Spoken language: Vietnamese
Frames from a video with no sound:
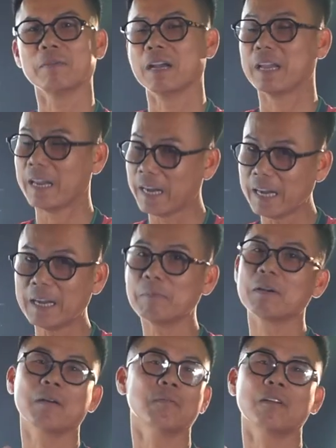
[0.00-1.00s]
gà, em
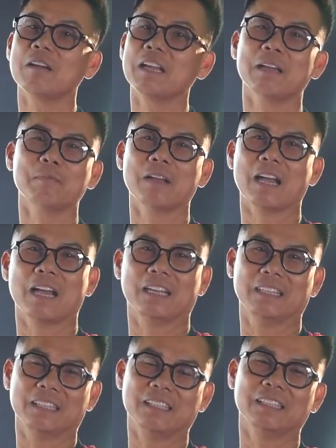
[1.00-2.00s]
không có nói game gà,
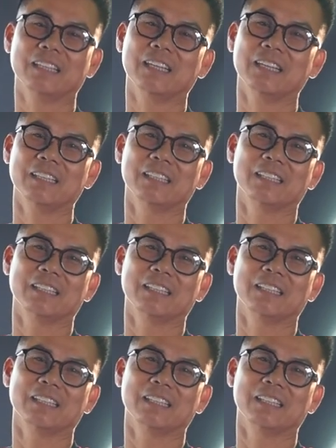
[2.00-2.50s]
ok.